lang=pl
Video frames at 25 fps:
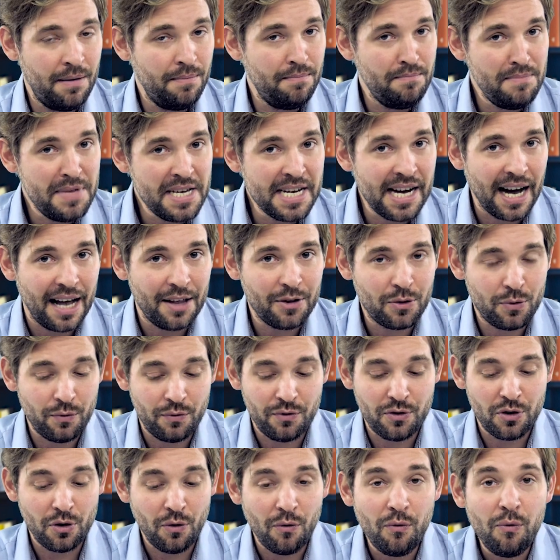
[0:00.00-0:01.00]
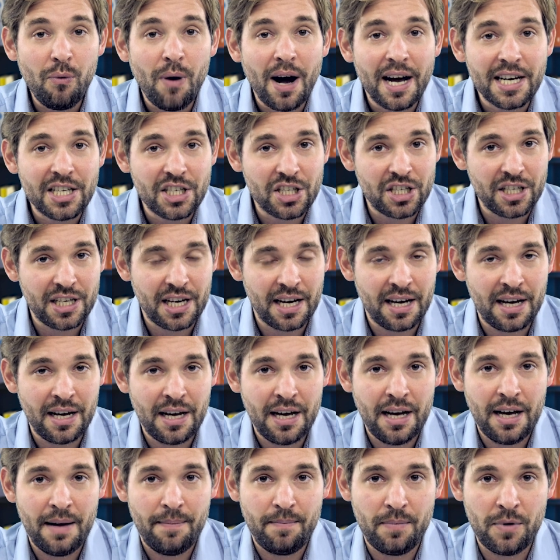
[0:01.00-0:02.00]
migrantów, no właśnie
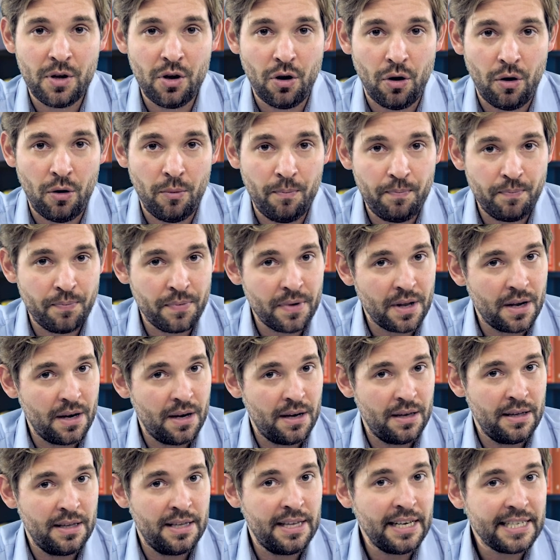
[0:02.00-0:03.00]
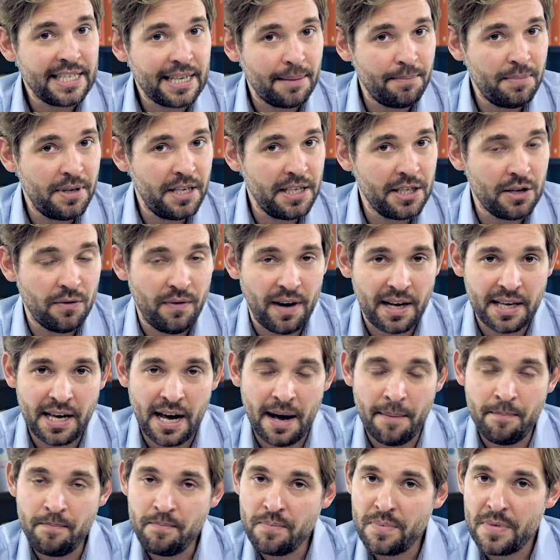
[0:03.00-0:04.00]
do
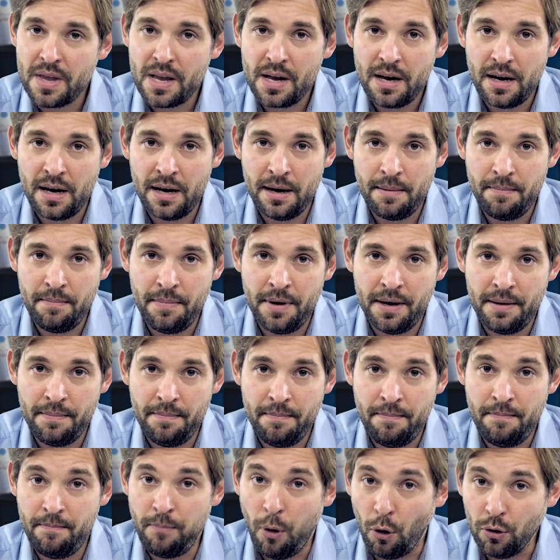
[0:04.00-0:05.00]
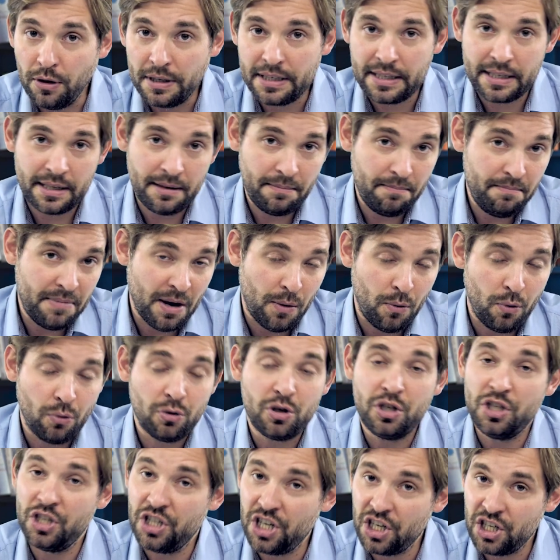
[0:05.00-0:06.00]
destabilizowania Polski,
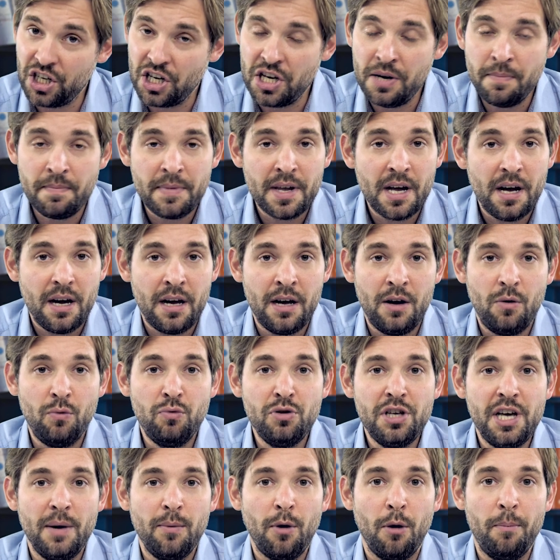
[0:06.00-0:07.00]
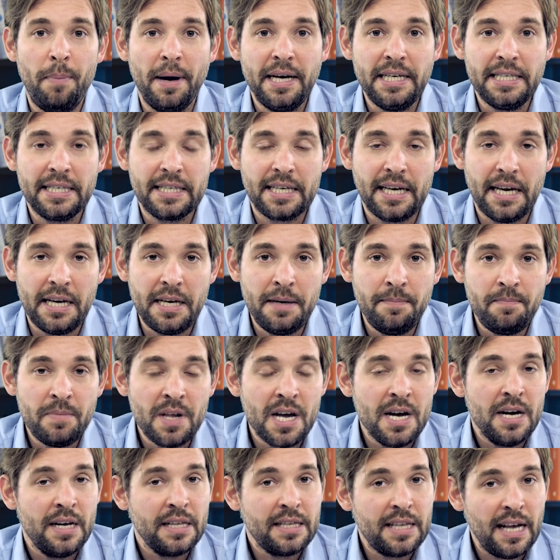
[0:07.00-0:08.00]
Białorusi, szerzej e, Unii Europejskiej.
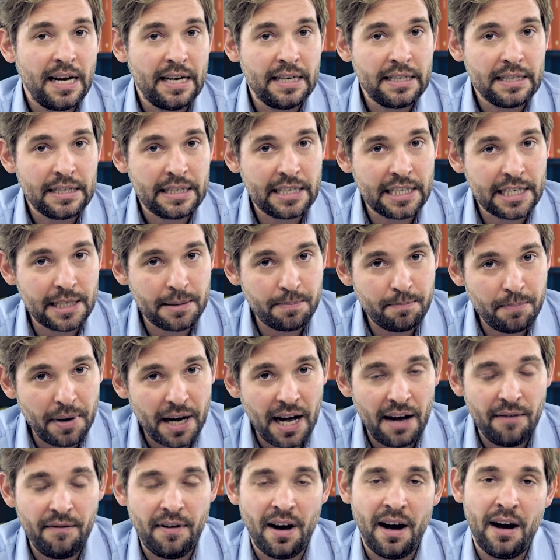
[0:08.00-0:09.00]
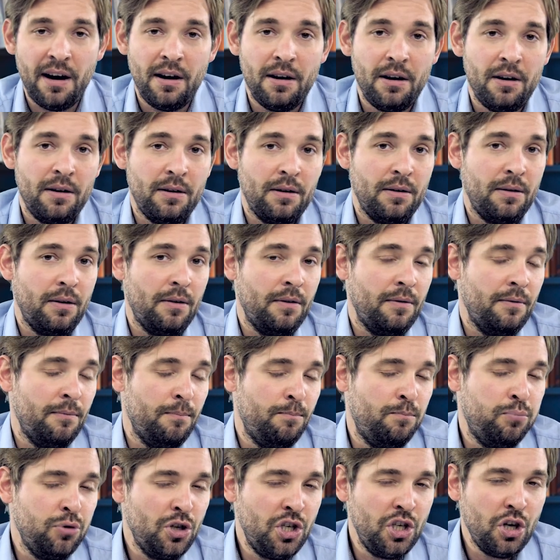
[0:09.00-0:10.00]
Ta sprawa
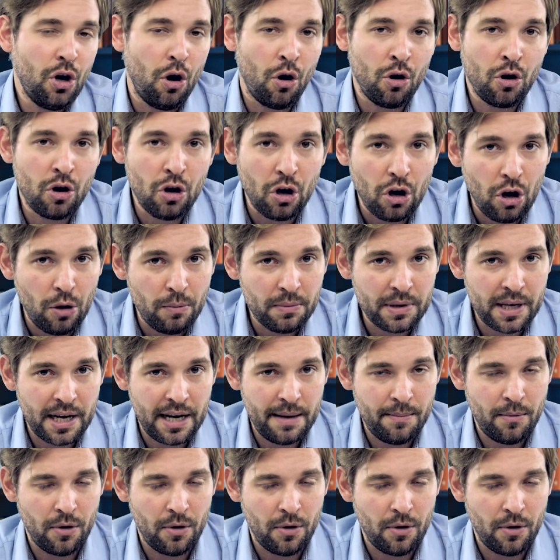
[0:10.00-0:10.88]
budzi ogromne